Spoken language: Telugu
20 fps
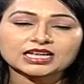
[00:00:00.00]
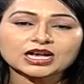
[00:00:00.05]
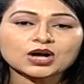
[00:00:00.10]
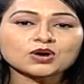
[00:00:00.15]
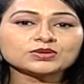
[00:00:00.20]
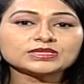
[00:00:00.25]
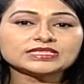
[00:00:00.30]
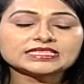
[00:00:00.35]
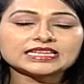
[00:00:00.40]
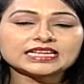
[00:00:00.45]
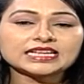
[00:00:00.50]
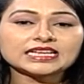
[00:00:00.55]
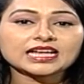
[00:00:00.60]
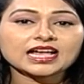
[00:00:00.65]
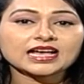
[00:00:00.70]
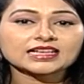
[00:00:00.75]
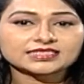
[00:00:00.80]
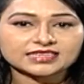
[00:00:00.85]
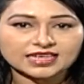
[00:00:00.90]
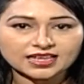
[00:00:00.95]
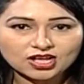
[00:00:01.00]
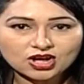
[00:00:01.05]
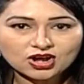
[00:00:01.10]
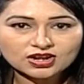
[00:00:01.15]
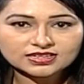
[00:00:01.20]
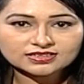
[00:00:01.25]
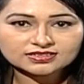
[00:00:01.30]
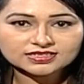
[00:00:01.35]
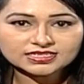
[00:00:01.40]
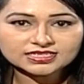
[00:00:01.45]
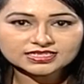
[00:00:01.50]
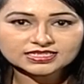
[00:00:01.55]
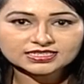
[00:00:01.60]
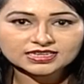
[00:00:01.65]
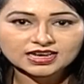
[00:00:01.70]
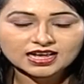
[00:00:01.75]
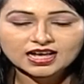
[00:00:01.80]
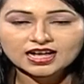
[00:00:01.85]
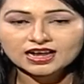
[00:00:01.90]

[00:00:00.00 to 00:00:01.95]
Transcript: కౌన్సిలింగ్ సైకాలజిస్ట్